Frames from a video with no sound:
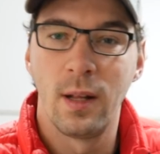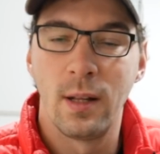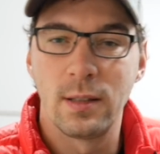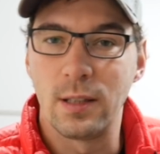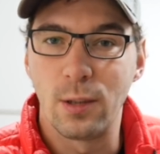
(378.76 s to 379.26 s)

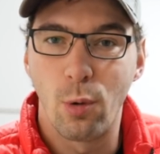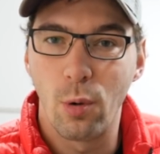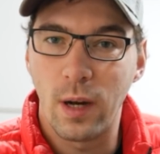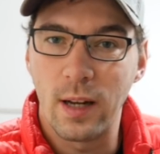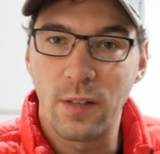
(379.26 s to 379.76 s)

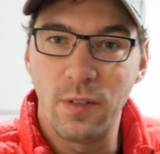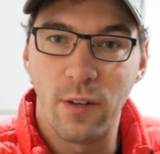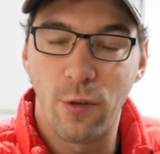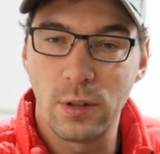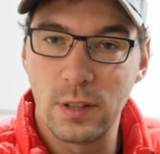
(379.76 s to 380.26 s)
Silikon kann ich wieder
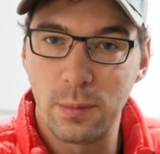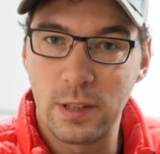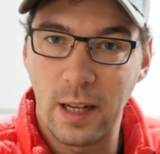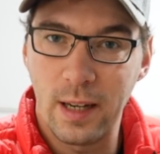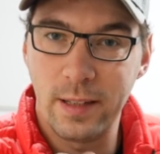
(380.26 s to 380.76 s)
von diesen
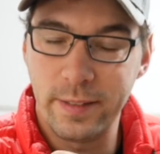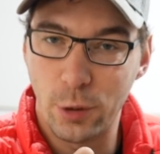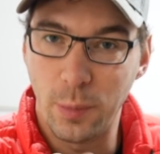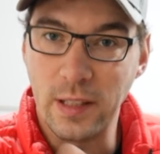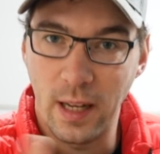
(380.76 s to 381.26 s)
Metallen
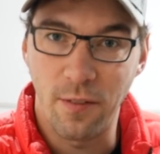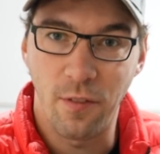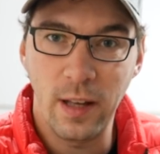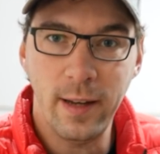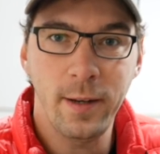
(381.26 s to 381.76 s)
später
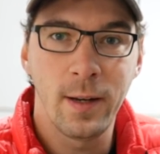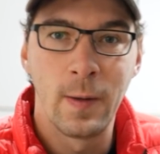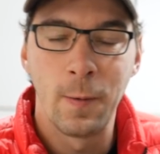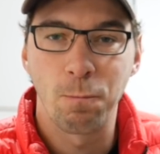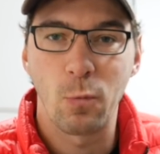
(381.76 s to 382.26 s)
entfernen
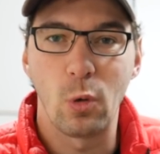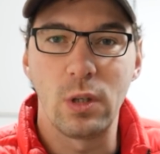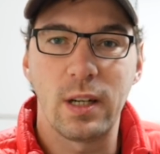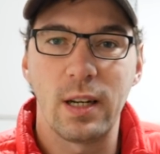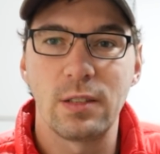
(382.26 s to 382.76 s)
und
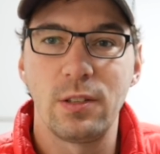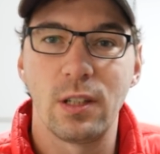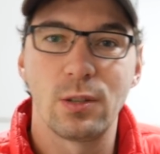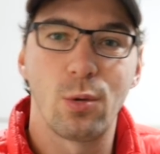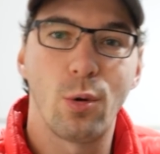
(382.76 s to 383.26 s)
ich kann das
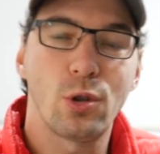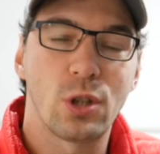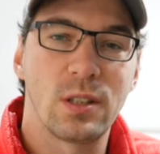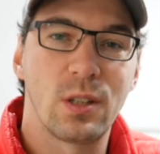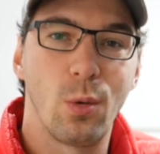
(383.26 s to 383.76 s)
wieder so
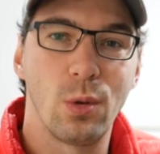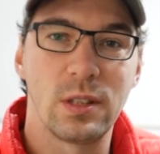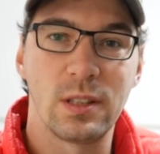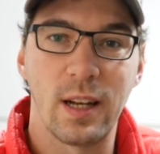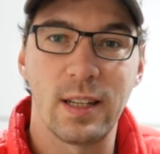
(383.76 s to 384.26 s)
rückstandslos
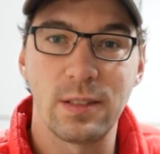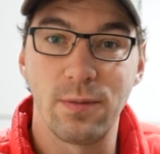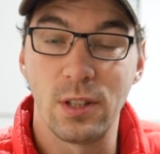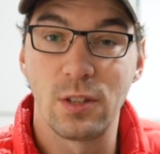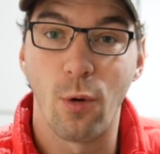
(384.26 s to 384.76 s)
hinterlassen,
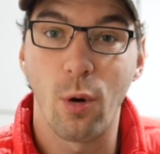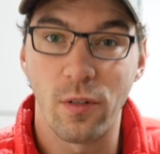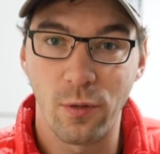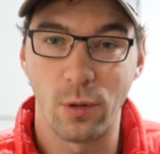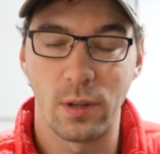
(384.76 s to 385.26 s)
wie ich es
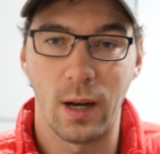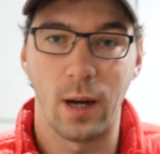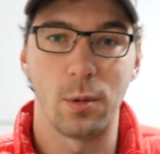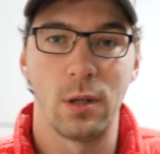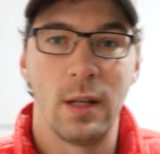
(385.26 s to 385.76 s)
vorgefunden
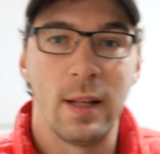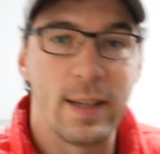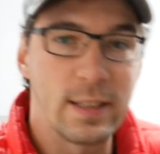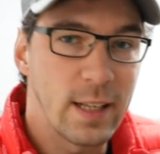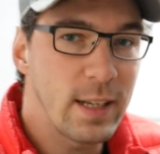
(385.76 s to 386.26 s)
habe.
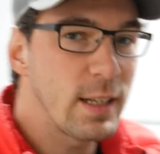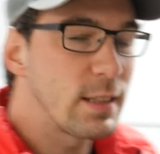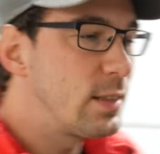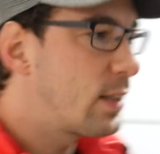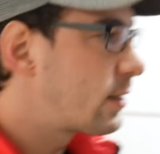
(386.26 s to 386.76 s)
Ich denke,
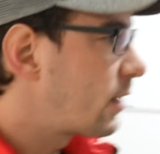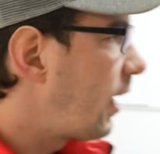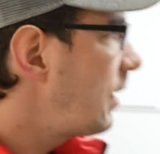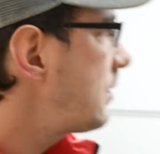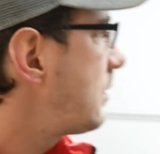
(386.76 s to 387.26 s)
das sind jetzt
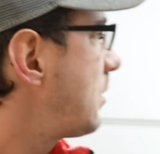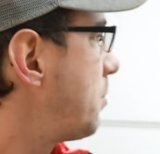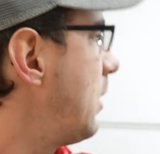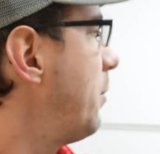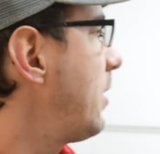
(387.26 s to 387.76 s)
30
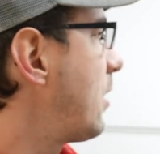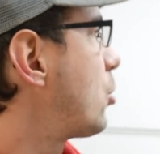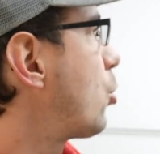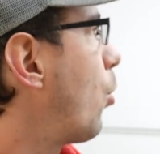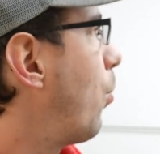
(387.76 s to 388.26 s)
mm
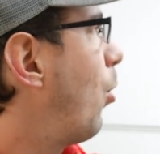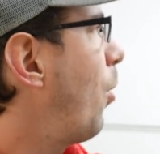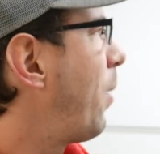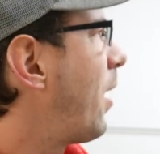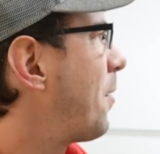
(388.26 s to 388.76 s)

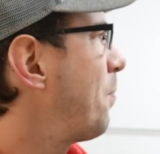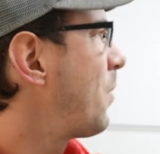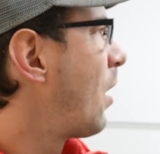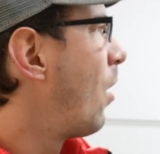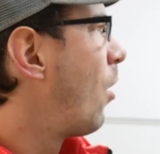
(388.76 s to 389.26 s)
Styroporplatten
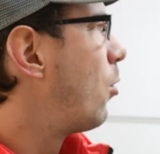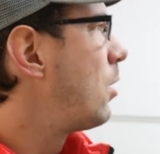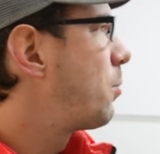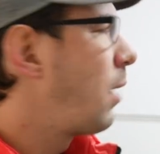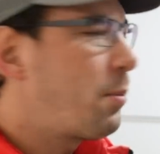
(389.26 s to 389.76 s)
und
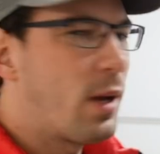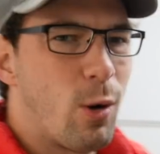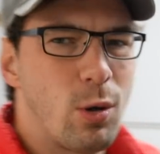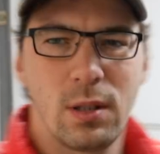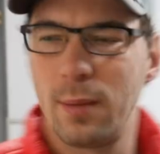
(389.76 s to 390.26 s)
ich habe ja
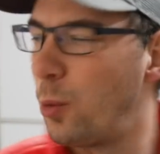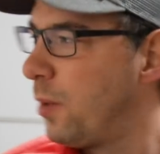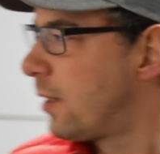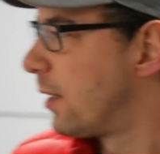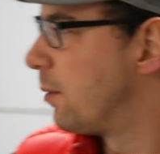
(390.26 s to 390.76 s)
auch ein
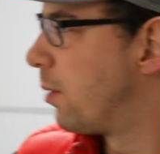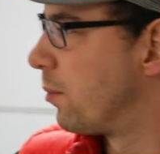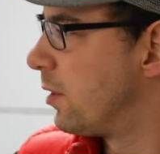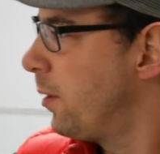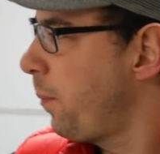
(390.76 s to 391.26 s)
Thermometer hier bei
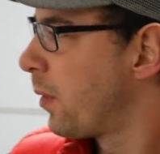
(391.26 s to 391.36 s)
mir.